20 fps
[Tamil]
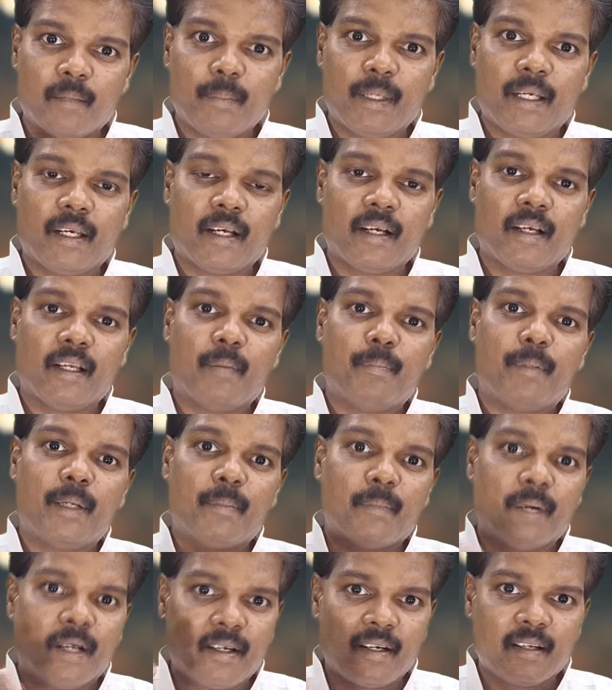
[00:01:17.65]
நம்பிக்கைகள்ல எப்படி
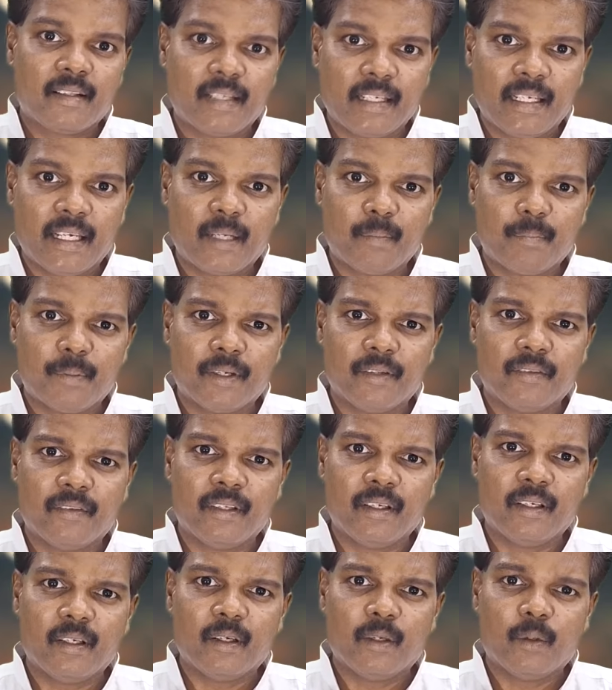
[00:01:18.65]
மாற்றத்தை ஏற்படுத்தி